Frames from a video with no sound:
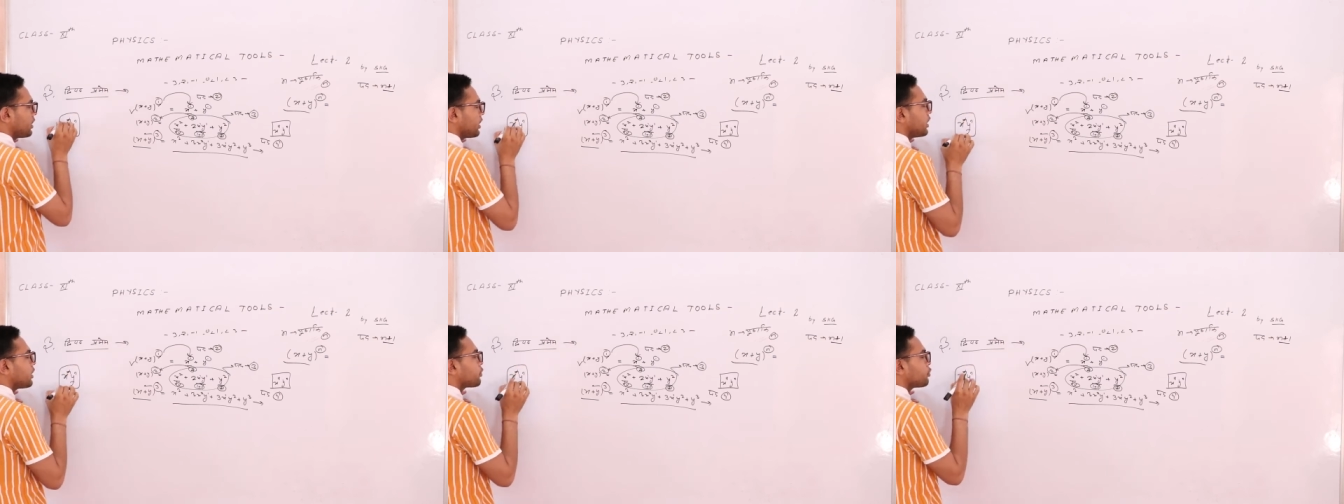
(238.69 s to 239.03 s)

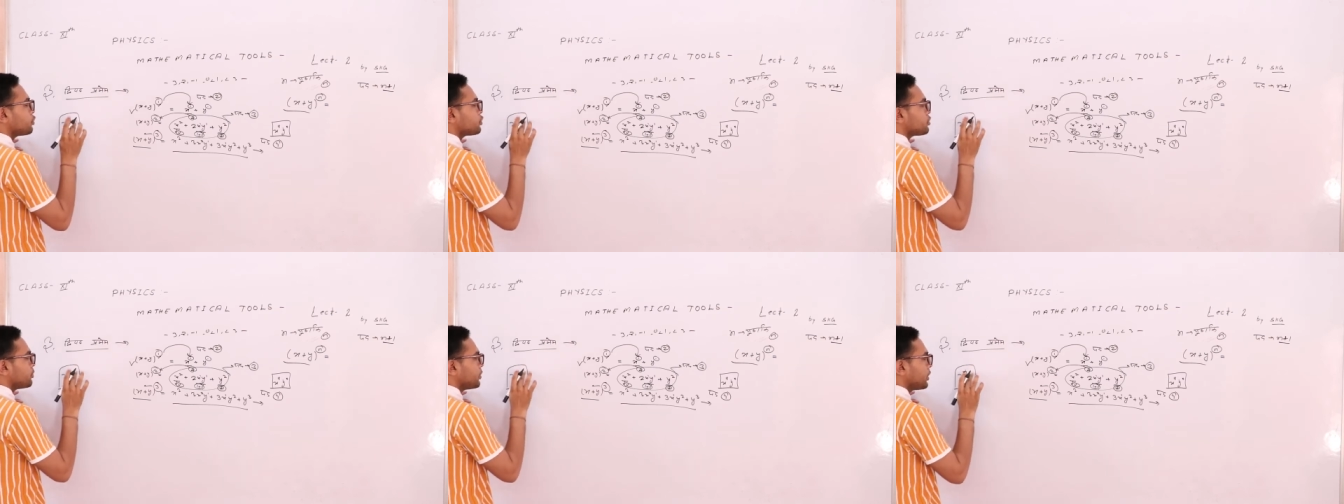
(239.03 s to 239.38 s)
यानी
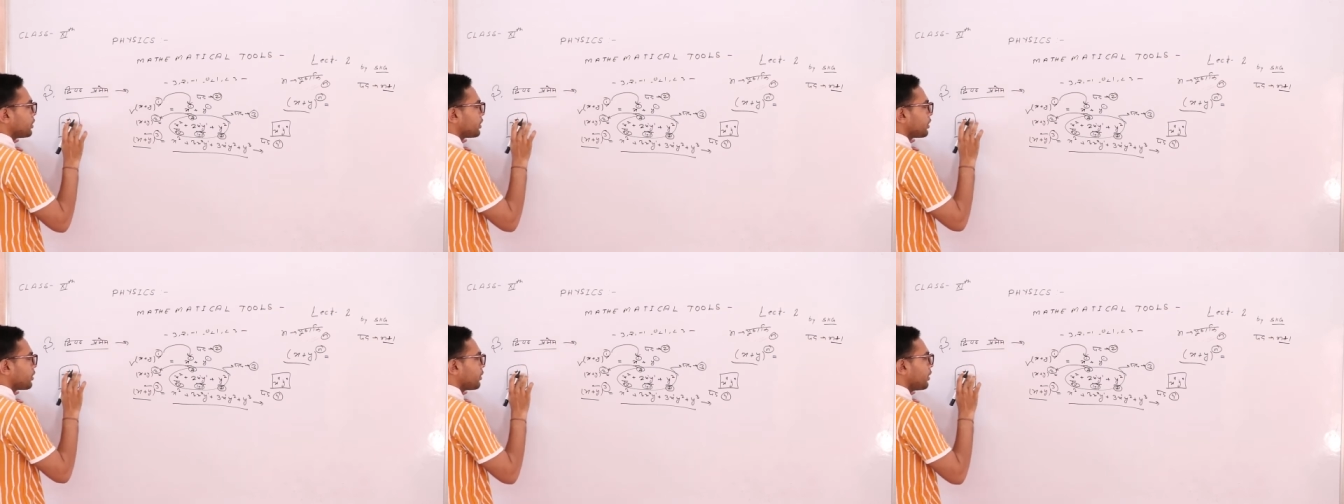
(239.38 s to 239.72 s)
कुछ भी
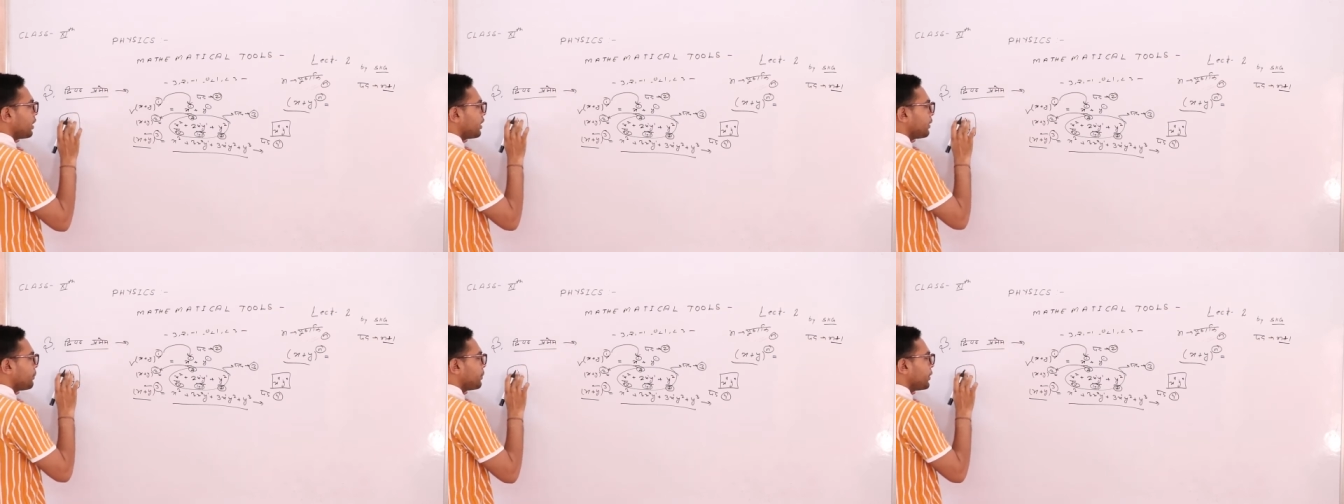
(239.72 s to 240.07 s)

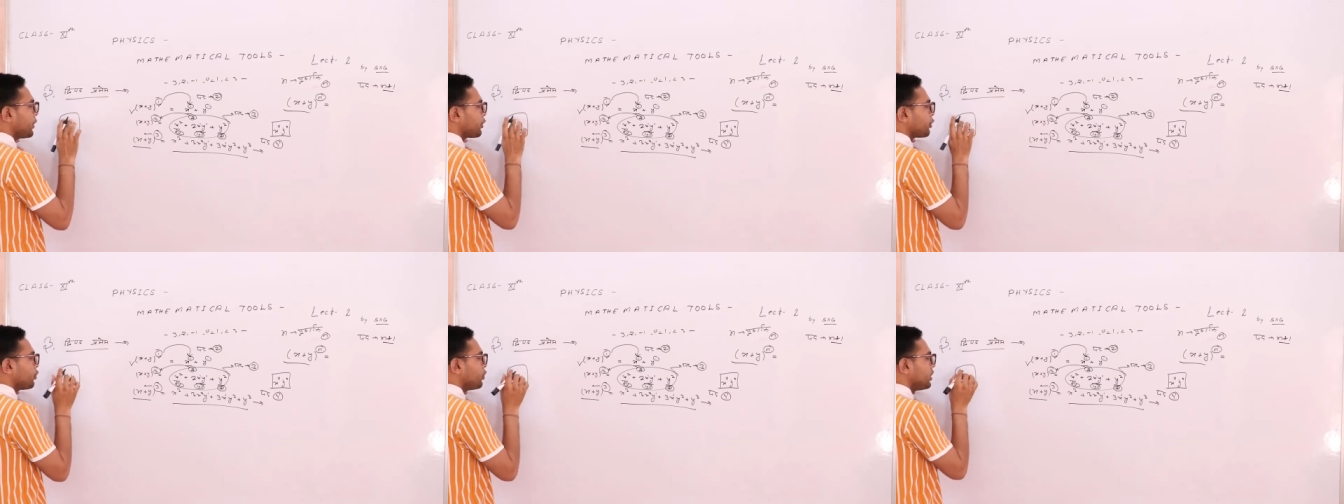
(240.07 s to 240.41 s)
यानी
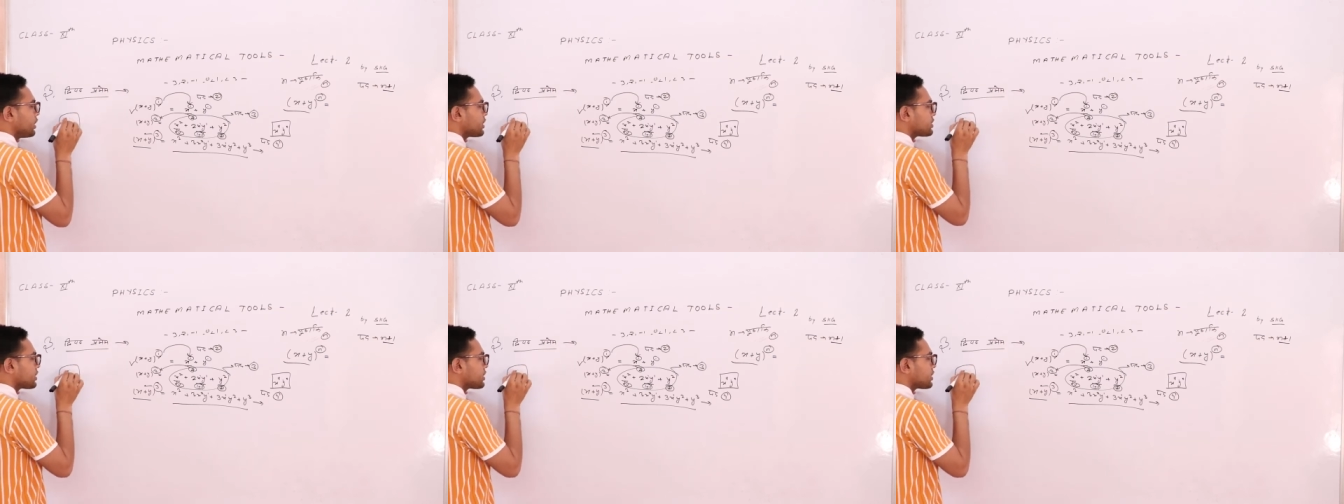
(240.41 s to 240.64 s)
पी क्यू लिख